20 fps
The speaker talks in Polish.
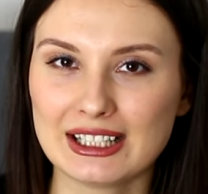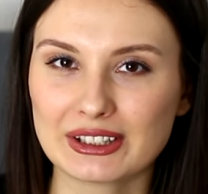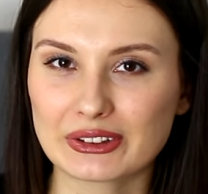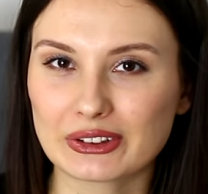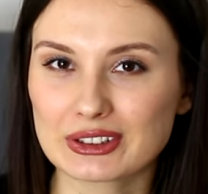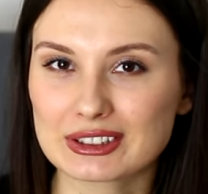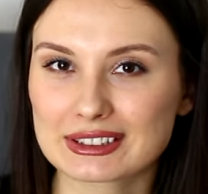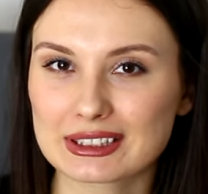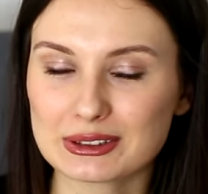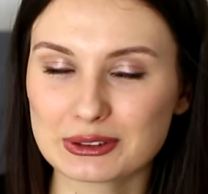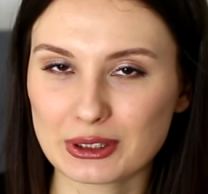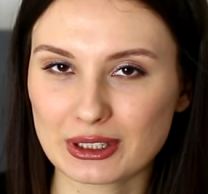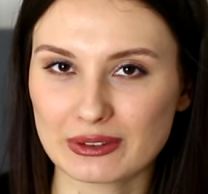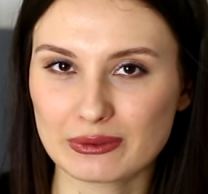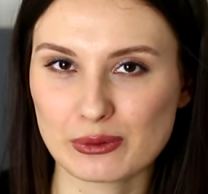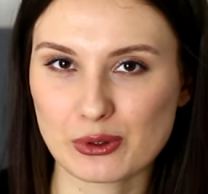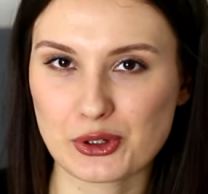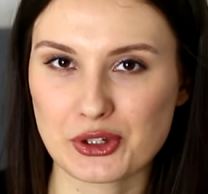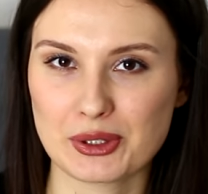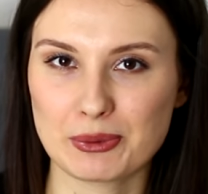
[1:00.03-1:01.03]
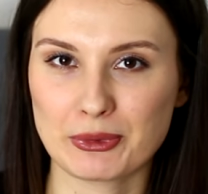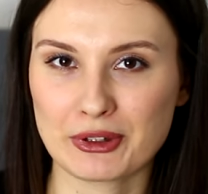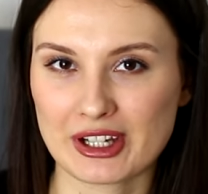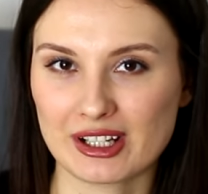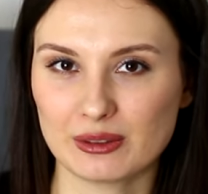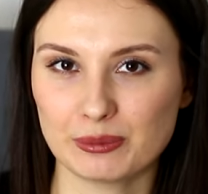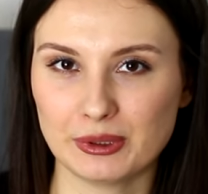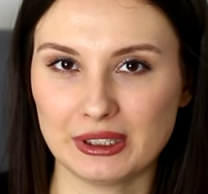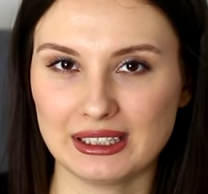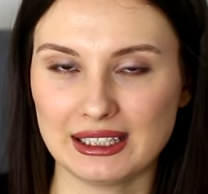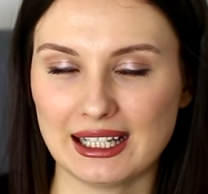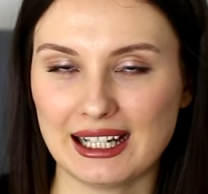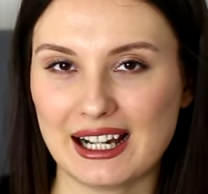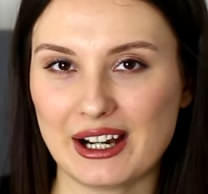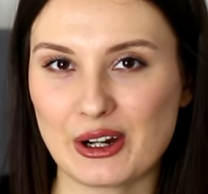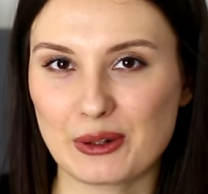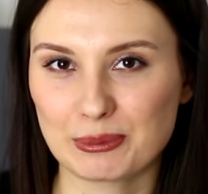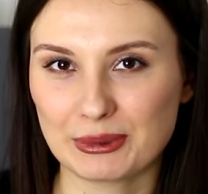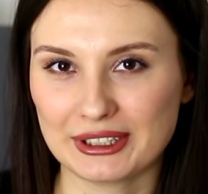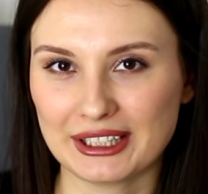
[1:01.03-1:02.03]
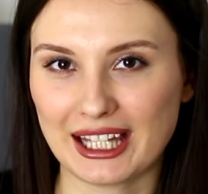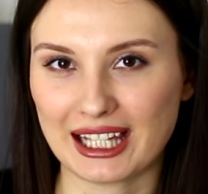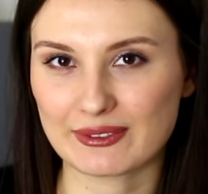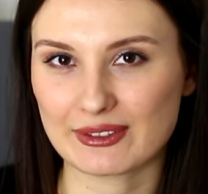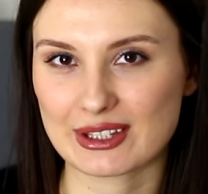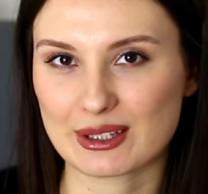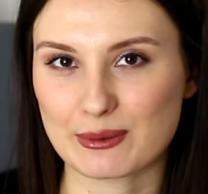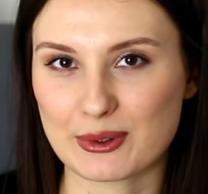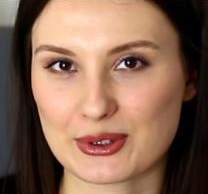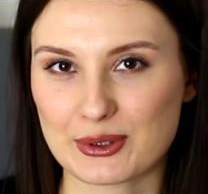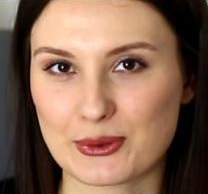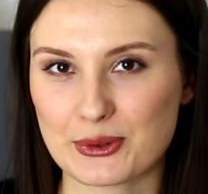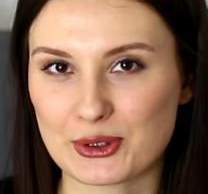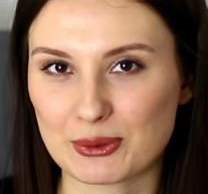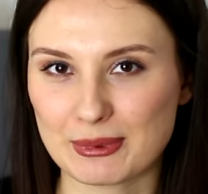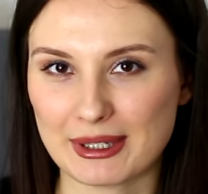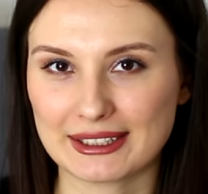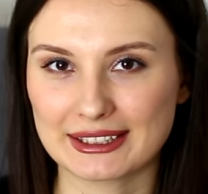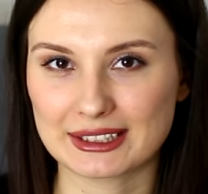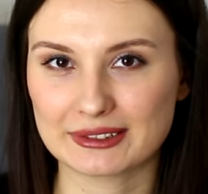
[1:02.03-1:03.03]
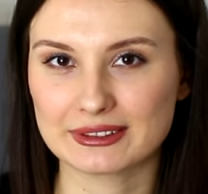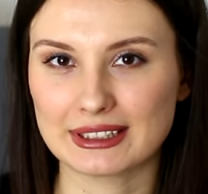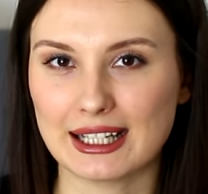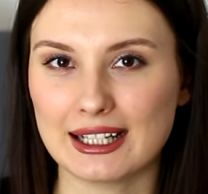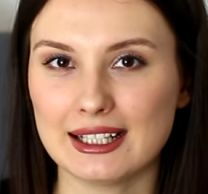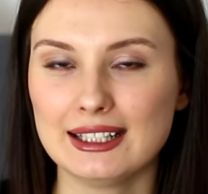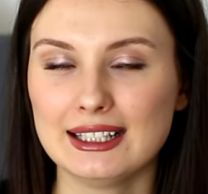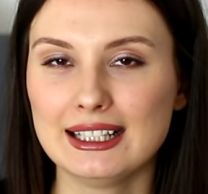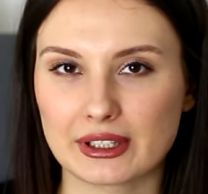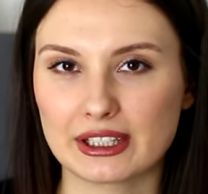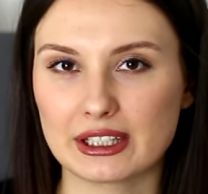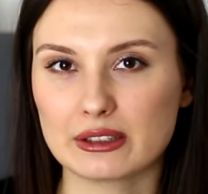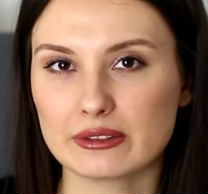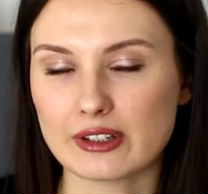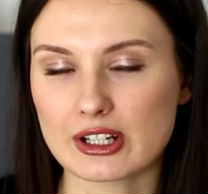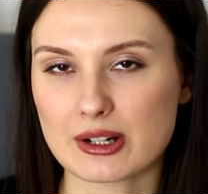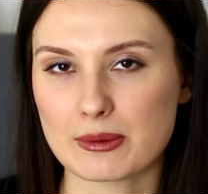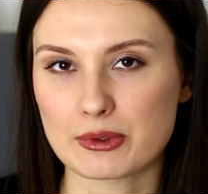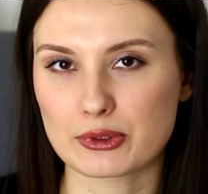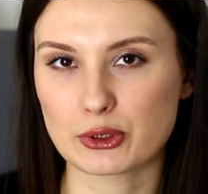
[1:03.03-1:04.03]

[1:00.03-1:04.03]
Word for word: To jest tylko i wyłącznie moja opinia, a opinie, jak wiadomo, są subiektywne i uważam,